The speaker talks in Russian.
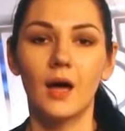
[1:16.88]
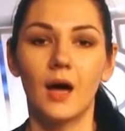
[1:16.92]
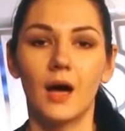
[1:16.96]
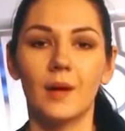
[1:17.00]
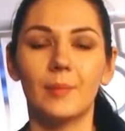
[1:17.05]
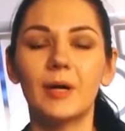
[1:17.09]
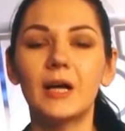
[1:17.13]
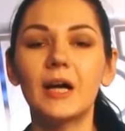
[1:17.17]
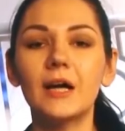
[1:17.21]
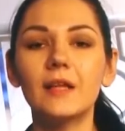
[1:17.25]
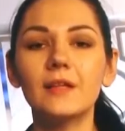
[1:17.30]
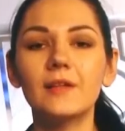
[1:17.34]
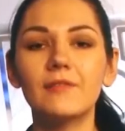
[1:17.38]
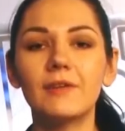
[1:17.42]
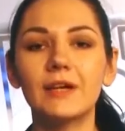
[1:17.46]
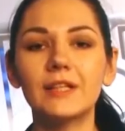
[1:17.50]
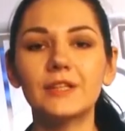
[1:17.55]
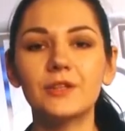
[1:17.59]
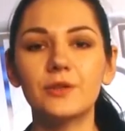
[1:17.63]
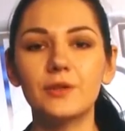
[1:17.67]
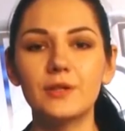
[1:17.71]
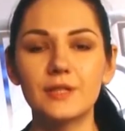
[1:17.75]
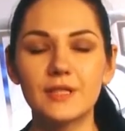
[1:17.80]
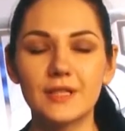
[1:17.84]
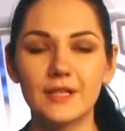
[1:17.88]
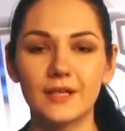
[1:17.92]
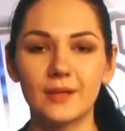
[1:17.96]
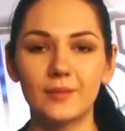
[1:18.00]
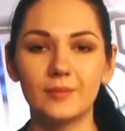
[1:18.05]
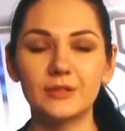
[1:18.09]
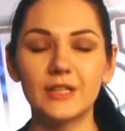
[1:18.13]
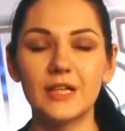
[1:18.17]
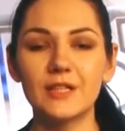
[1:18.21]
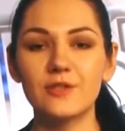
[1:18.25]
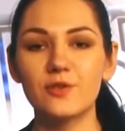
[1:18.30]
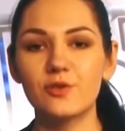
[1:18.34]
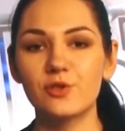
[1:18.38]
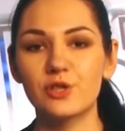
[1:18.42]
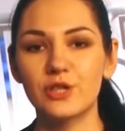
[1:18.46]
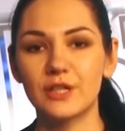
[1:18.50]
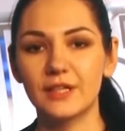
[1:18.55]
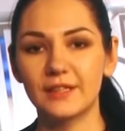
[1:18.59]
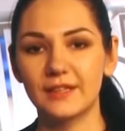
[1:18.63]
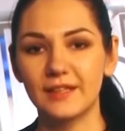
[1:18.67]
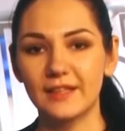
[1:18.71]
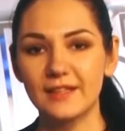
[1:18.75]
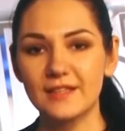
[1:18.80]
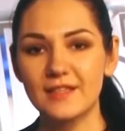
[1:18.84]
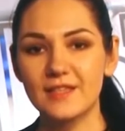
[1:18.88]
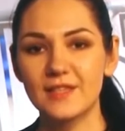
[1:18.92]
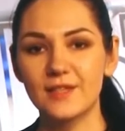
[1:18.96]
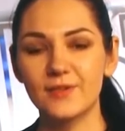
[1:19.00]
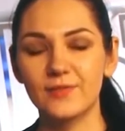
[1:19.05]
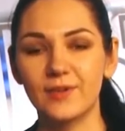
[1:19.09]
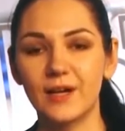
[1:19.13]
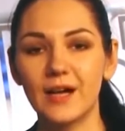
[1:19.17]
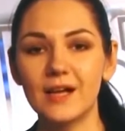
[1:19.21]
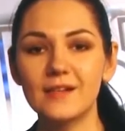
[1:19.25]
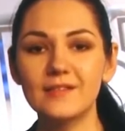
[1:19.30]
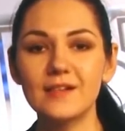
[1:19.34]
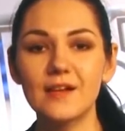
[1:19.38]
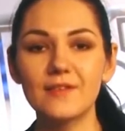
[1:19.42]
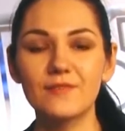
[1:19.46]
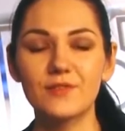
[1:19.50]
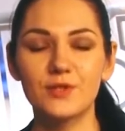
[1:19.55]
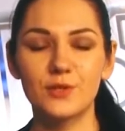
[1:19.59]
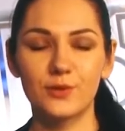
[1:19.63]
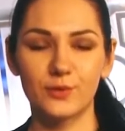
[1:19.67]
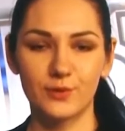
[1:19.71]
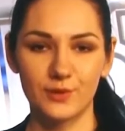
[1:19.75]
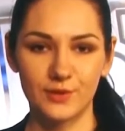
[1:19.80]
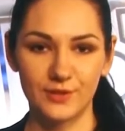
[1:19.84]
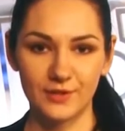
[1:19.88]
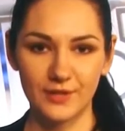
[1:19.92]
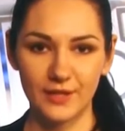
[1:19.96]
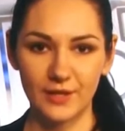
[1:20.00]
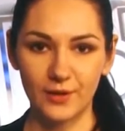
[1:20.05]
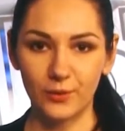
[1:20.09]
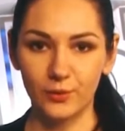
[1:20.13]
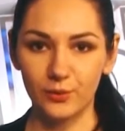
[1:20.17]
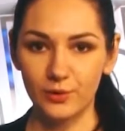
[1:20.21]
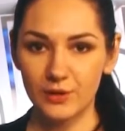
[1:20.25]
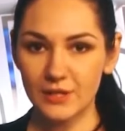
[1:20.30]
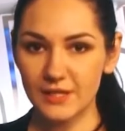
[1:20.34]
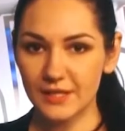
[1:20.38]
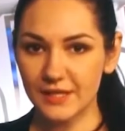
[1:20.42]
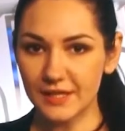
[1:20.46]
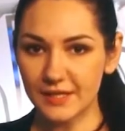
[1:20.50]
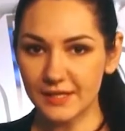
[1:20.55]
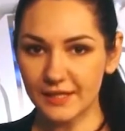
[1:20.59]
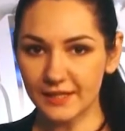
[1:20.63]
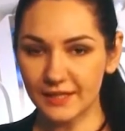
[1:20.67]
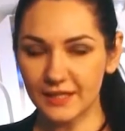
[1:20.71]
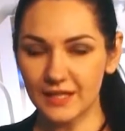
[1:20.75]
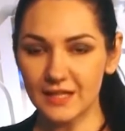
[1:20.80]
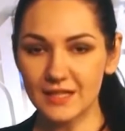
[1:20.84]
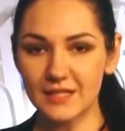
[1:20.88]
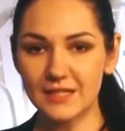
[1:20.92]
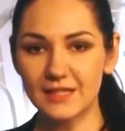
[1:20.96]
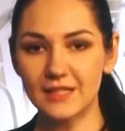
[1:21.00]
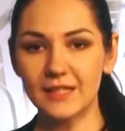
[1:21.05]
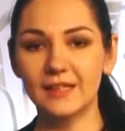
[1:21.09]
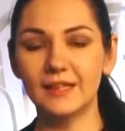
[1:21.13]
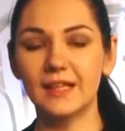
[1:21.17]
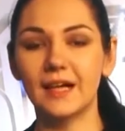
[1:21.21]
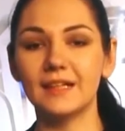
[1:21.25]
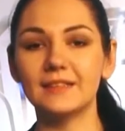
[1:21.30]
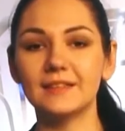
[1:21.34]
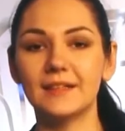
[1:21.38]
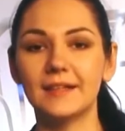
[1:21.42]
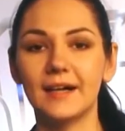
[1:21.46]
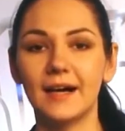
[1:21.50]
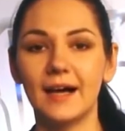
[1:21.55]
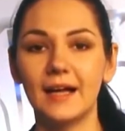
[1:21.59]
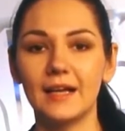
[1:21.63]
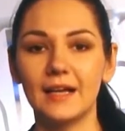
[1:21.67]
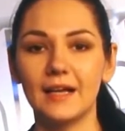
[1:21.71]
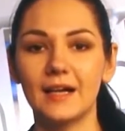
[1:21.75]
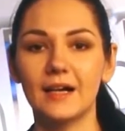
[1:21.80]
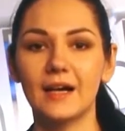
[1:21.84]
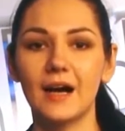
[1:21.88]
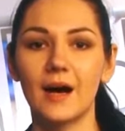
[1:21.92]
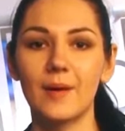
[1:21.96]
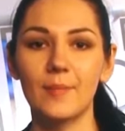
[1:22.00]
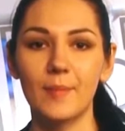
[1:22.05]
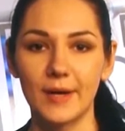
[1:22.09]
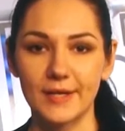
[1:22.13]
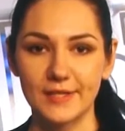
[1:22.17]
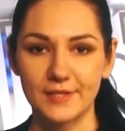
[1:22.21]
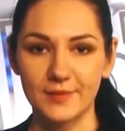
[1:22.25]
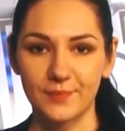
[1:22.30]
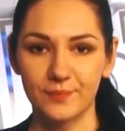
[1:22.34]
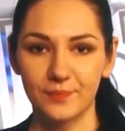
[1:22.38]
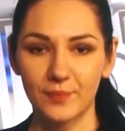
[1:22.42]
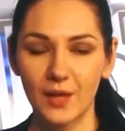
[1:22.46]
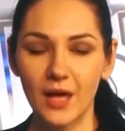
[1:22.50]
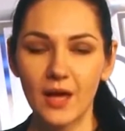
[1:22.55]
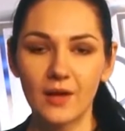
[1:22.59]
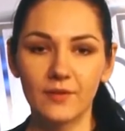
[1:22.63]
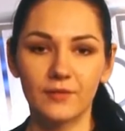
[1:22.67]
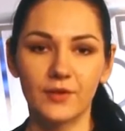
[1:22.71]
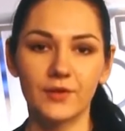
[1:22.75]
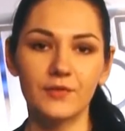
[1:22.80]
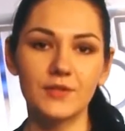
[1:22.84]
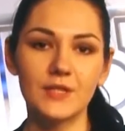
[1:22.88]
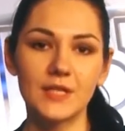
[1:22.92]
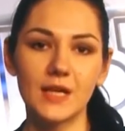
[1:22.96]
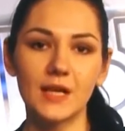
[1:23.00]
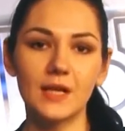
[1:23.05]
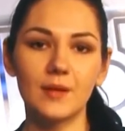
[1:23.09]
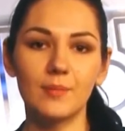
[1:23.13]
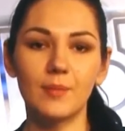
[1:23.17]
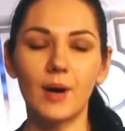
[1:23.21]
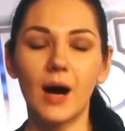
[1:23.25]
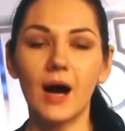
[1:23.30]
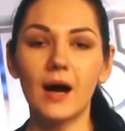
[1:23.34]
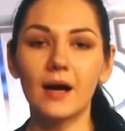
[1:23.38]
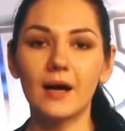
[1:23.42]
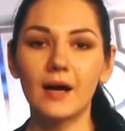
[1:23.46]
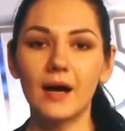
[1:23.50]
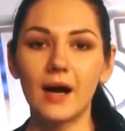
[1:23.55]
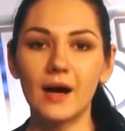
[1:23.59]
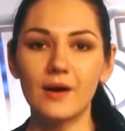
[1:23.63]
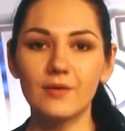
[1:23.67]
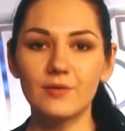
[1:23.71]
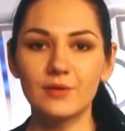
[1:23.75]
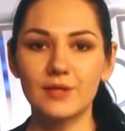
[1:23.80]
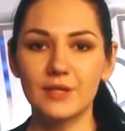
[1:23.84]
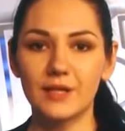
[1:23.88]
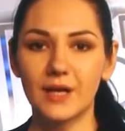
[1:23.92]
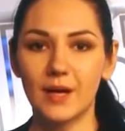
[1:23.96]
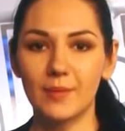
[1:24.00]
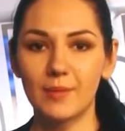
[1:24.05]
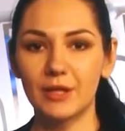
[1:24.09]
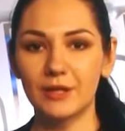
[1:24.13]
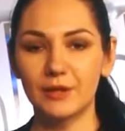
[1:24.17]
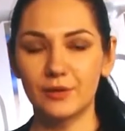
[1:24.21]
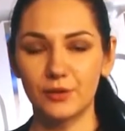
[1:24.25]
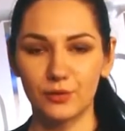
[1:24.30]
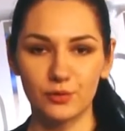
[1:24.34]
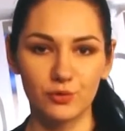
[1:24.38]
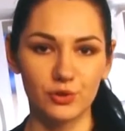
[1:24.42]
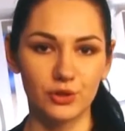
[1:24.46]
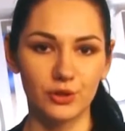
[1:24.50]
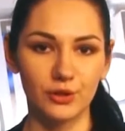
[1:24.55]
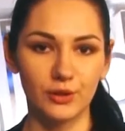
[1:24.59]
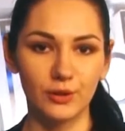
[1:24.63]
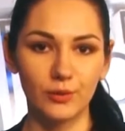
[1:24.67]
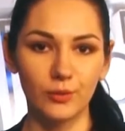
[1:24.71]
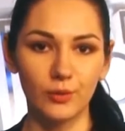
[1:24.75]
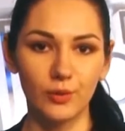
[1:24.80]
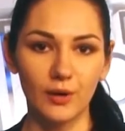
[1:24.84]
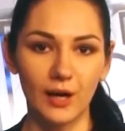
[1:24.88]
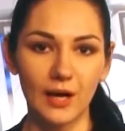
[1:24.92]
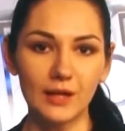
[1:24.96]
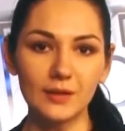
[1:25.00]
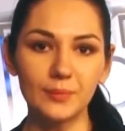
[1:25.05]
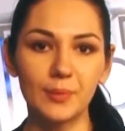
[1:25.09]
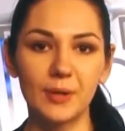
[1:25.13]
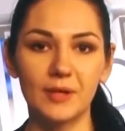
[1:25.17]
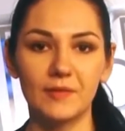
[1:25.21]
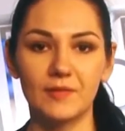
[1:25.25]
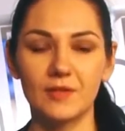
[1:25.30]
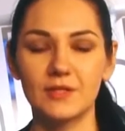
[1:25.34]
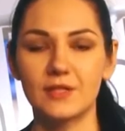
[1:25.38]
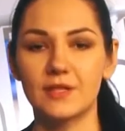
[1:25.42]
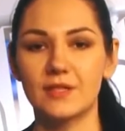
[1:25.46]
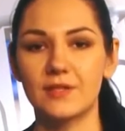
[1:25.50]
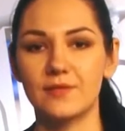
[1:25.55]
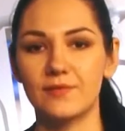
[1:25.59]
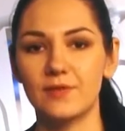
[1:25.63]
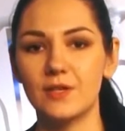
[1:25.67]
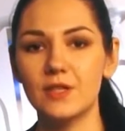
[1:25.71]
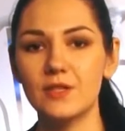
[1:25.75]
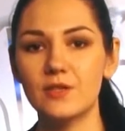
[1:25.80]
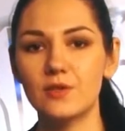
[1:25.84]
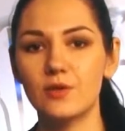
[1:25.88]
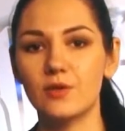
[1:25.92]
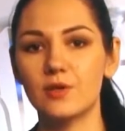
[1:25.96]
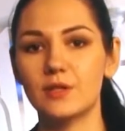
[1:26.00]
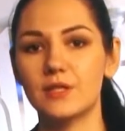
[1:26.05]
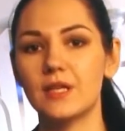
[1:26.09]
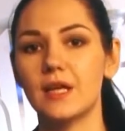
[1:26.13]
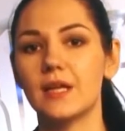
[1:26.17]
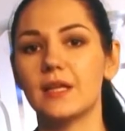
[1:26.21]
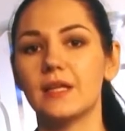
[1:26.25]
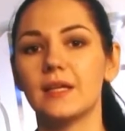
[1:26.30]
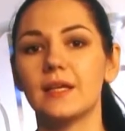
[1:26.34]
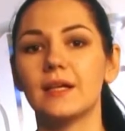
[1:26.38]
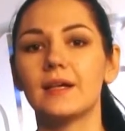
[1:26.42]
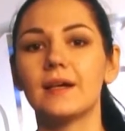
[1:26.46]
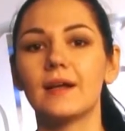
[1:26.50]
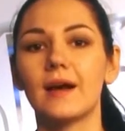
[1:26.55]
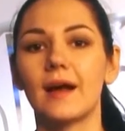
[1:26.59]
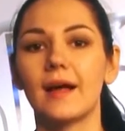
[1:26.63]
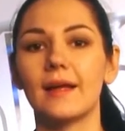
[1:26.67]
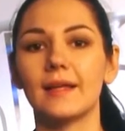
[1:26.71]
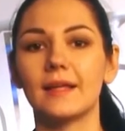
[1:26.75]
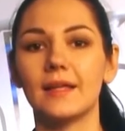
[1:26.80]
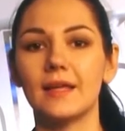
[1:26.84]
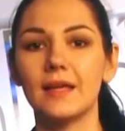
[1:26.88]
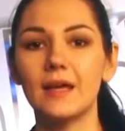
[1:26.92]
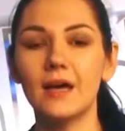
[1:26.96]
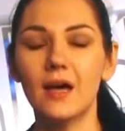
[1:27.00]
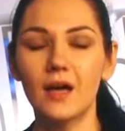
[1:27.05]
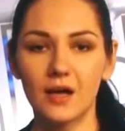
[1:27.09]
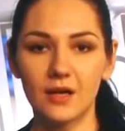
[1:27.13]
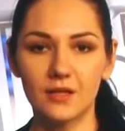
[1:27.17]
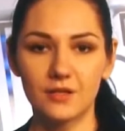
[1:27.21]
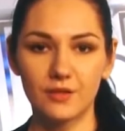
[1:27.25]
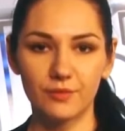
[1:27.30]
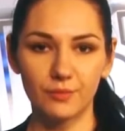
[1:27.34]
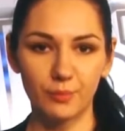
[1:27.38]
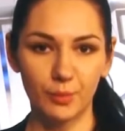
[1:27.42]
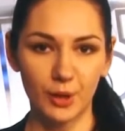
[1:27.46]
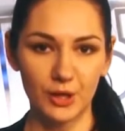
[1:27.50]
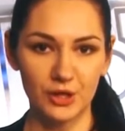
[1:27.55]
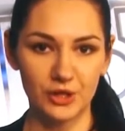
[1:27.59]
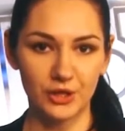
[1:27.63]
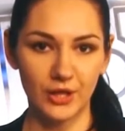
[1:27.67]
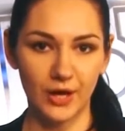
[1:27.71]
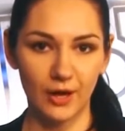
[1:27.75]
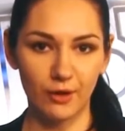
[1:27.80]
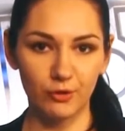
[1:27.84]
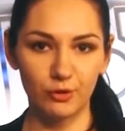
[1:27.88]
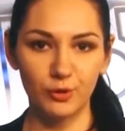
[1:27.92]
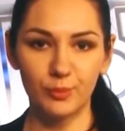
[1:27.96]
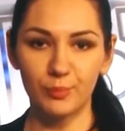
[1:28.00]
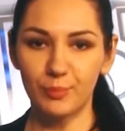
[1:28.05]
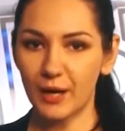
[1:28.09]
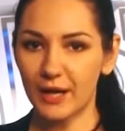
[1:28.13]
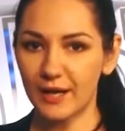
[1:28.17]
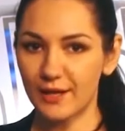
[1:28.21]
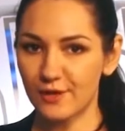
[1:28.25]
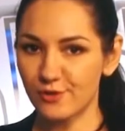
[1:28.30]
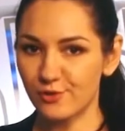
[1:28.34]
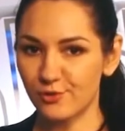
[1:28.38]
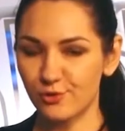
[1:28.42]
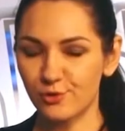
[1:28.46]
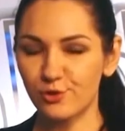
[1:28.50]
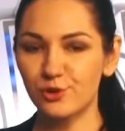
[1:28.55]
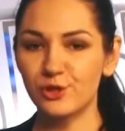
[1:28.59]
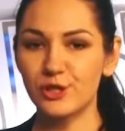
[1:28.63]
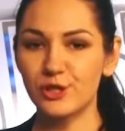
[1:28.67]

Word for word: А пока новотроицкая молодежка танцевала, взрослые урские хоккеисты толкали КАМАЗ. В официальном аккаунте команды «Южный Урал» появилось видео, где игроки освобождают проезжую